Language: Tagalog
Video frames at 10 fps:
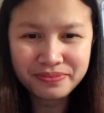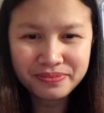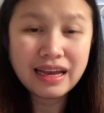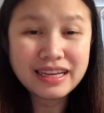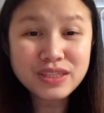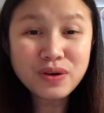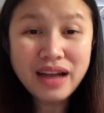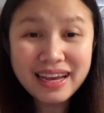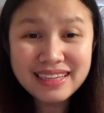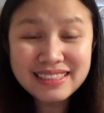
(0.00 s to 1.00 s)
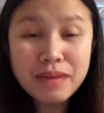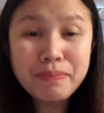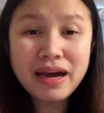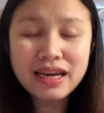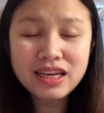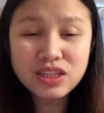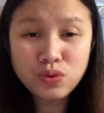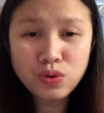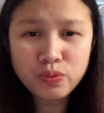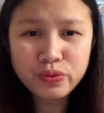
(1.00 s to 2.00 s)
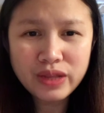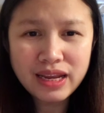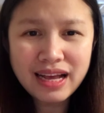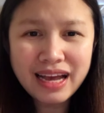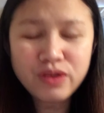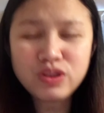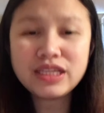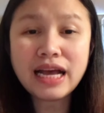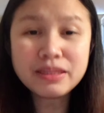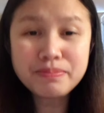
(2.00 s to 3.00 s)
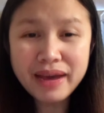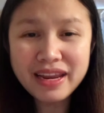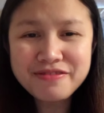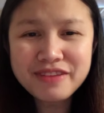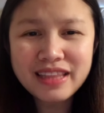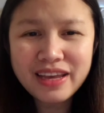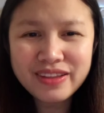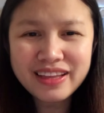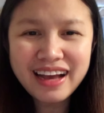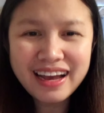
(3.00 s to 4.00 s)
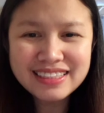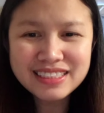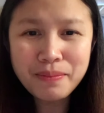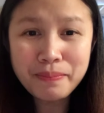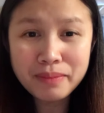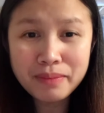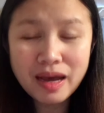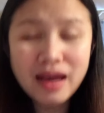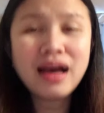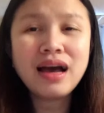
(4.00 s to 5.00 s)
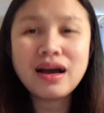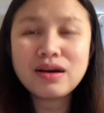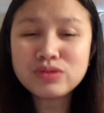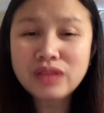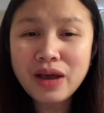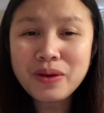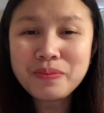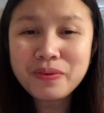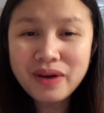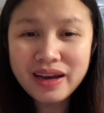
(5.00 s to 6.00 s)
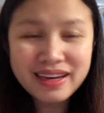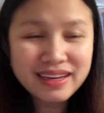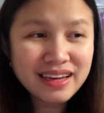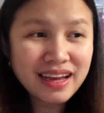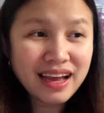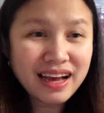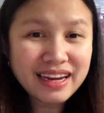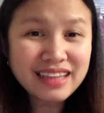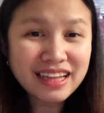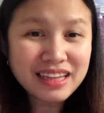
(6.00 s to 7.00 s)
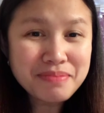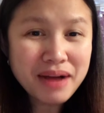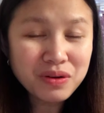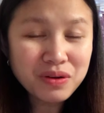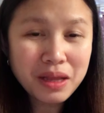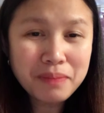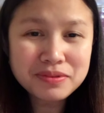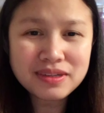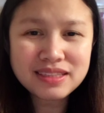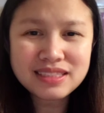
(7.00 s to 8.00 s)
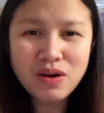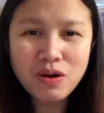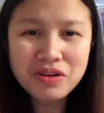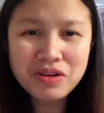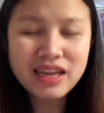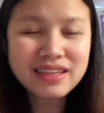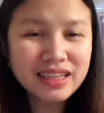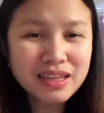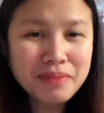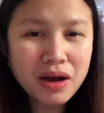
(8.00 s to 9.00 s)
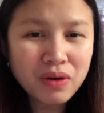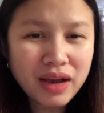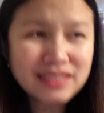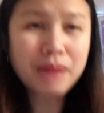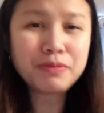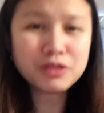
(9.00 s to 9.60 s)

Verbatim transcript: So guys, napakalaking tulong po talaga yung child benefit na yun guys. Syempre, kung tayo po ay uh, nagtatrabaho, tapos yung asawa mo rin nagtatrabaho guys, tapos may